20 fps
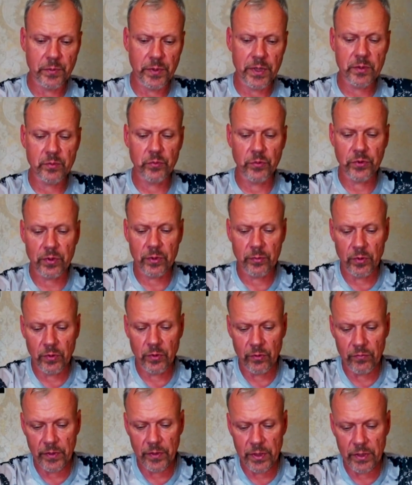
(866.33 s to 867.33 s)
просмотр
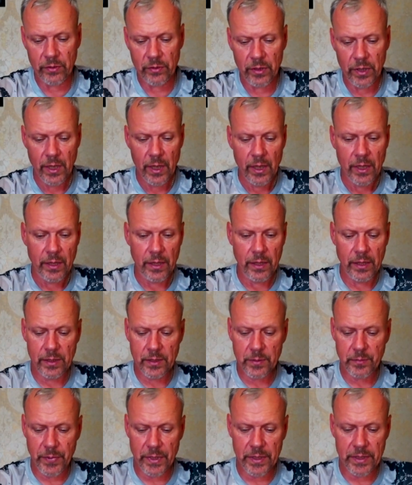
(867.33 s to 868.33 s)
моего видео и
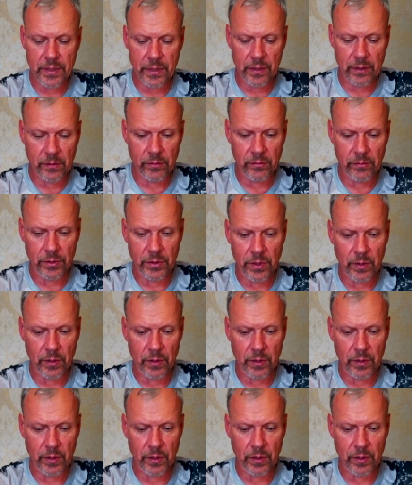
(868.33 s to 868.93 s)
спросил вот